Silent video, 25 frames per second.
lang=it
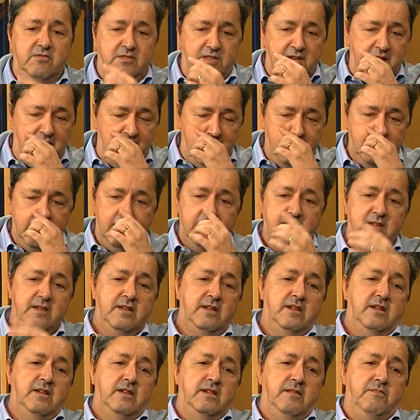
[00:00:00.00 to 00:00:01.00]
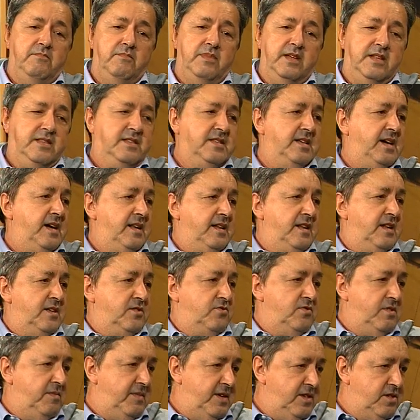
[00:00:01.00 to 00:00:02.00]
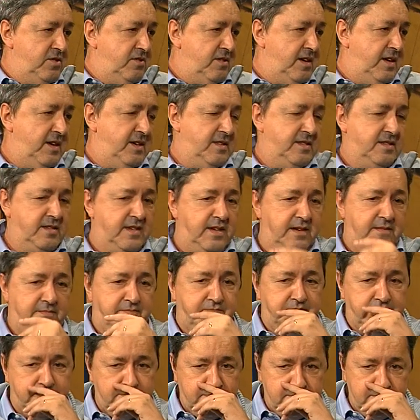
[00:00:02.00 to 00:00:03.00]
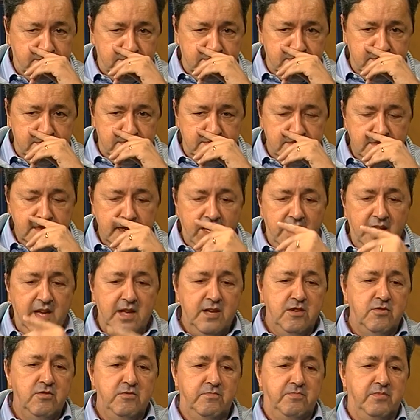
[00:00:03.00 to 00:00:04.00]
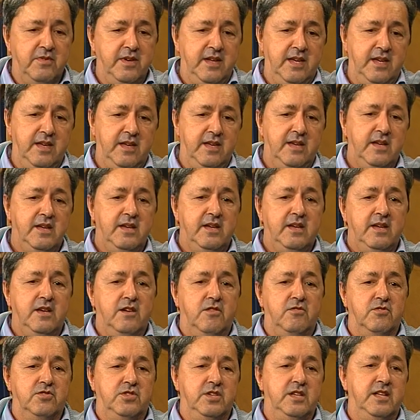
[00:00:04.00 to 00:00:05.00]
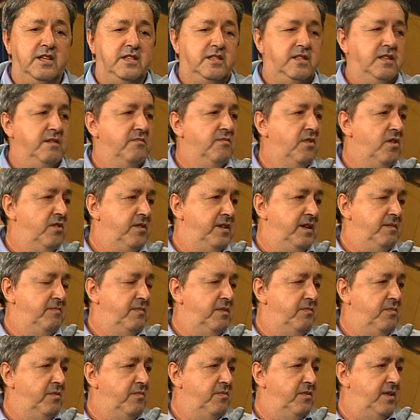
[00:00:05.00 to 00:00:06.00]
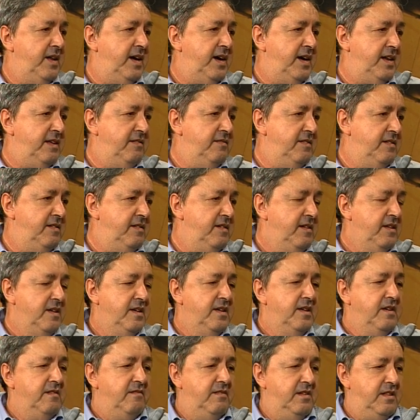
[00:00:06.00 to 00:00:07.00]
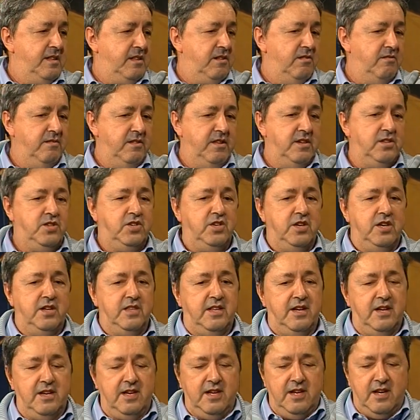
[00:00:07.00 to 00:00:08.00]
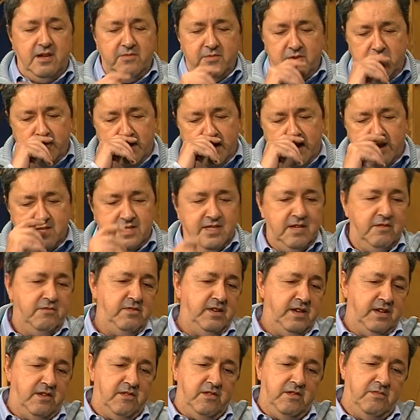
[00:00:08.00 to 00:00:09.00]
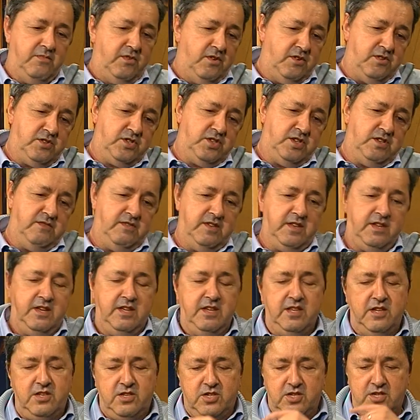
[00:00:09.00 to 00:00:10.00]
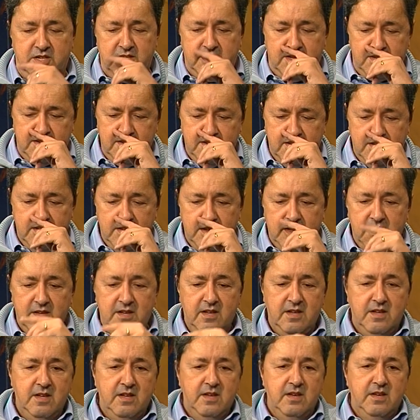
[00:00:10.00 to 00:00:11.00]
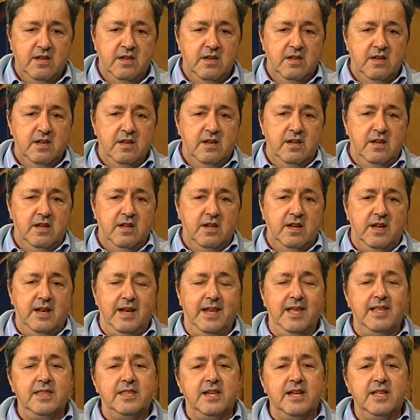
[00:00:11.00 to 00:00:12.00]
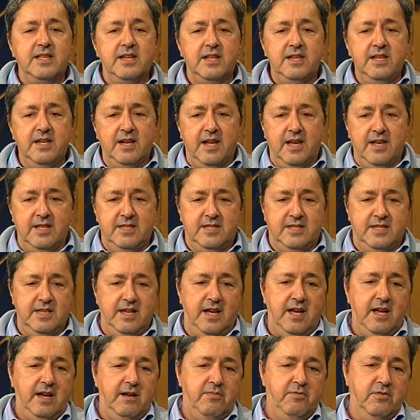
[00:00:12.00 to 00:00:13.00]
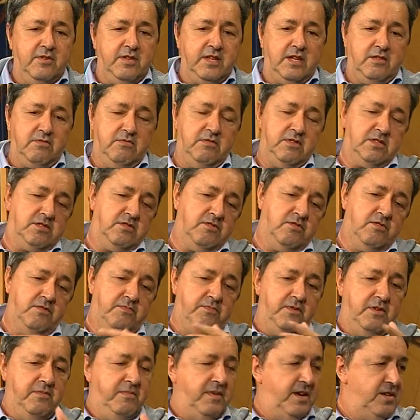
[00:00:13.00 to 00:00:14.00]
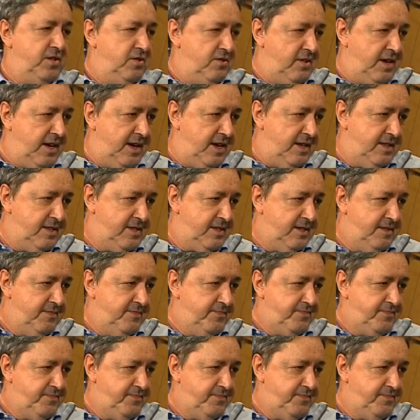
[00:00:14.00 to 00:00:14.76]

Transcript: tra Bersani la sua maggioranza e il gruppo dei cosiddetti modem popolari, Veltroni eccetera, che era minoranza e qui erano Bocci, Verini eccetera. L'entrata di Renzi ha portato questo gruppo in maggioranza,